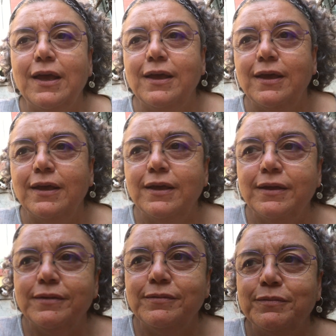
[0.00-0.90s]
E,
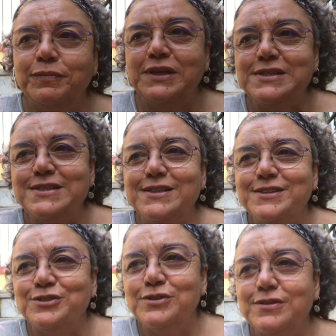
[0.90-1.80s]
birisi
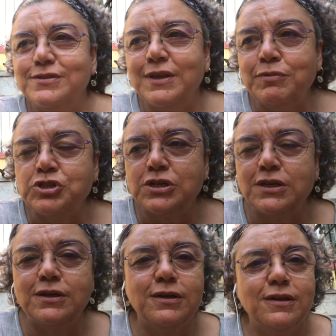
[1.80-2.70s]
demiş
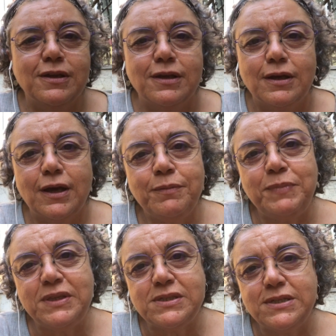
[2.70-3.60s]
ki Ay
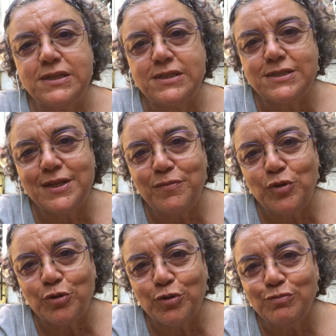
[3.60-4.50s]
bitsin
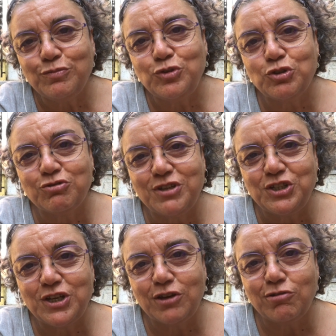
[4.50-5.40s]
istemiyorum. Çok
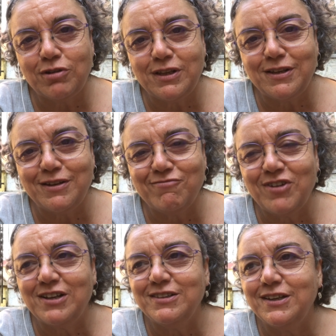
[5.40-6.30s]
teşekkür ederim
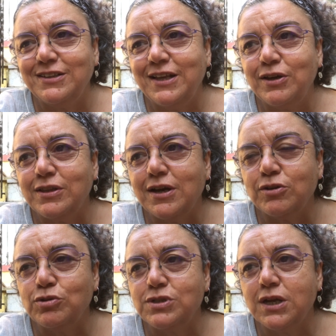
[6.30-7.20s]
valla. Ne kadar
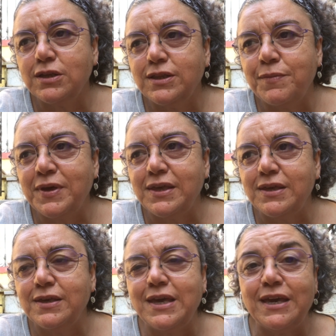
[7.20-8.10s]
güzel. Demek
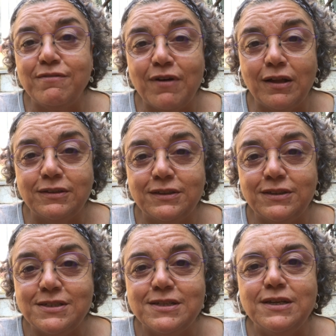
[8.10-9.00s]
ki keyif
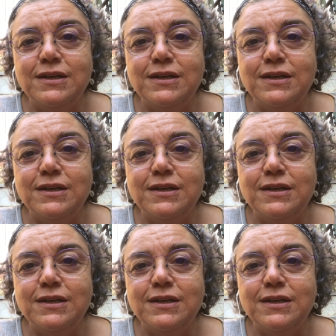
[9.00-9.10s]
aldınız.